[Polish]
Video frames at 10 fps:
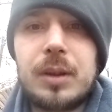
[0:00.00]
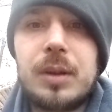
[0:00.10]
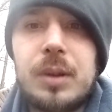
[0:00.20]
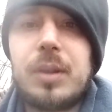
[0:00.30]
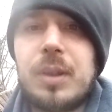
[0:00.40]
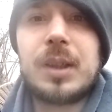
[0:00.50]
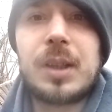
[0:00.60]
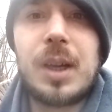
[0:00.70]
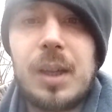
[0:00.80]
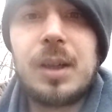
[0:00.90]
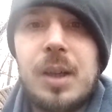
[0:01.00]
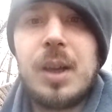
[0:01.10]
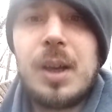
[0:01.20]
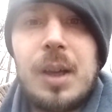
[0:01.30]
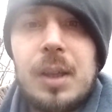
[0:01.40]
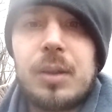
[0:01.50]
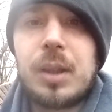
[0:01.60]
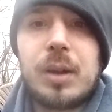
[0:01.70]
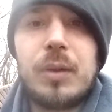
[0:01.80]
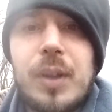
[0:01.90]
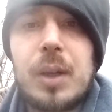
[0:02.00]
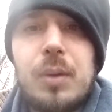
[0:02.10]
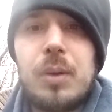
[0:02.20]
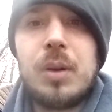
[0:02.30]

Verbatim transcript: święta, do tego wieku,